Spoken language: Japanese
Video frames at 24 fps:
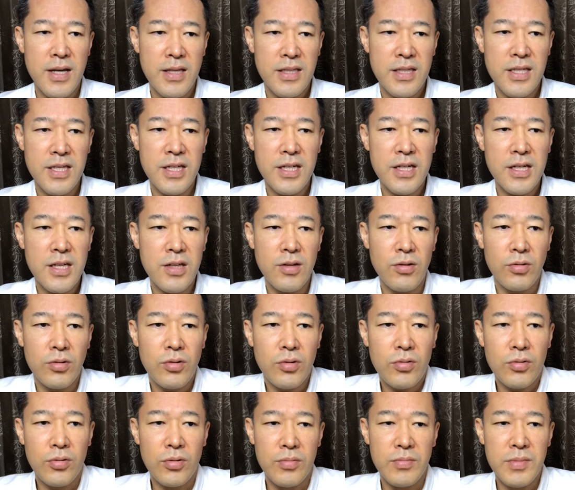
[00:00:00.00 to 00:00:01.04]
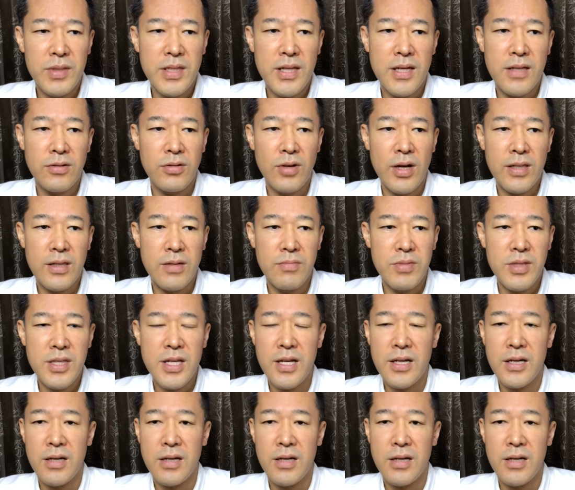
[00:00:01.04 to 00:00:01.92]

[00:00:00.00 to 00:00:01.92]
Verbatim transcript: 地域のとこを見てそうやって見てい